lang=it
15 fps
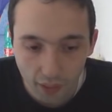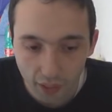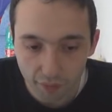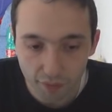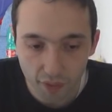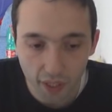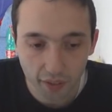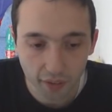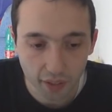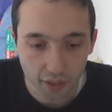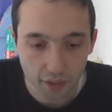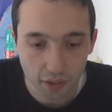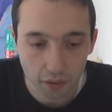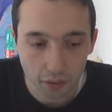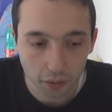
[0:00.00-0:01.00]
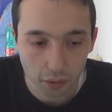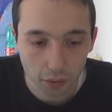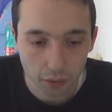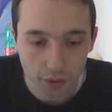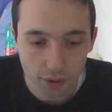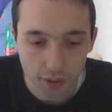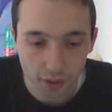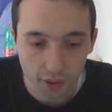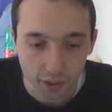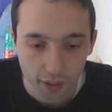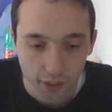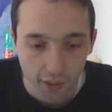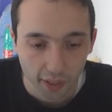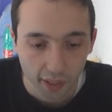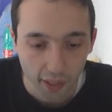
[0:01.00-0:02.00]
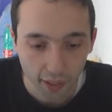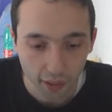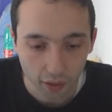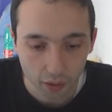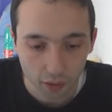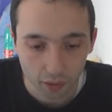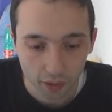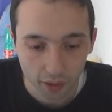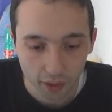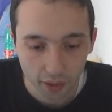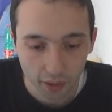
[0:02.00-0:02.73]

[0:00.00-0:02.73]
che fa intesa con Goz e con